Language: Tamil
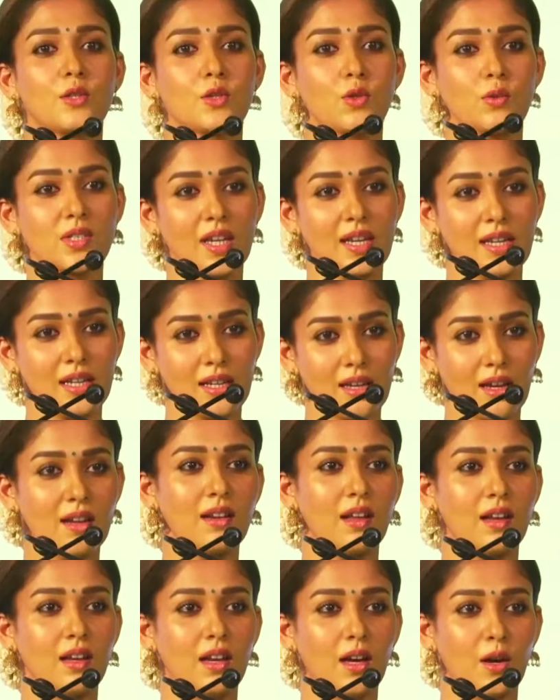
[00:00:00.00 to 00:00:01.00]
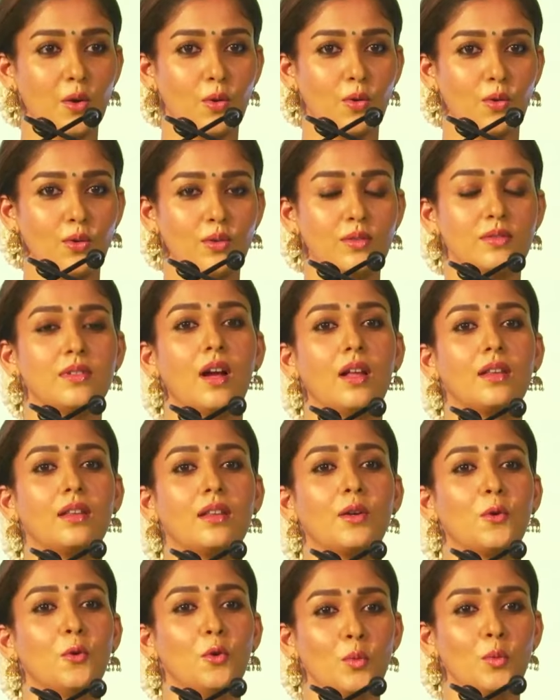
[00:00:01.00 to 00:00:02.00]
சொசைட்டியே நல்லா இருக்கும்
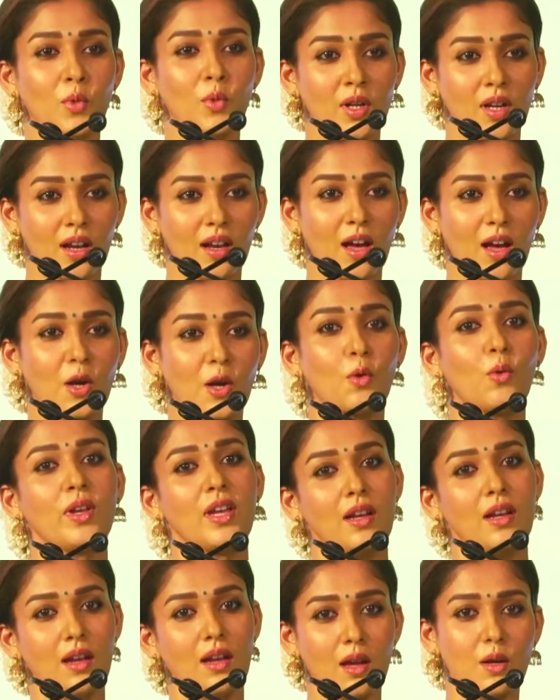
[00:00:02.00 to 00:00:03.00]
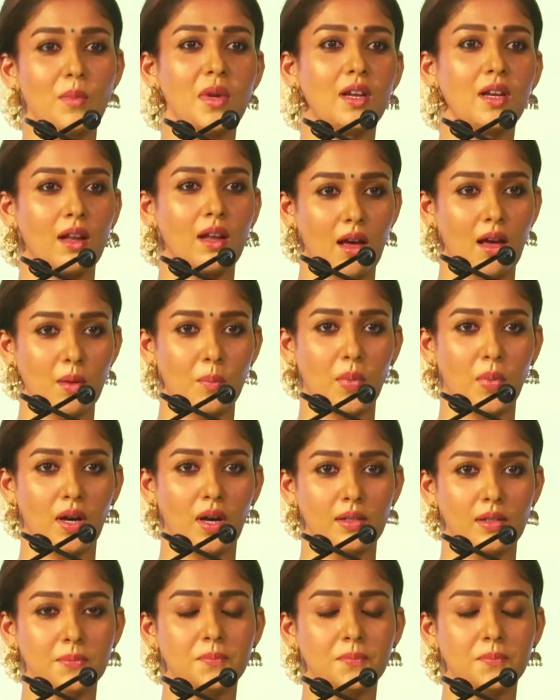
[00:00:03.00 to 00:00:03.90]
அந்த குடும்பம் நல்லா இருக்கும் எல்லாருமே நல்லா இருப்பாங்க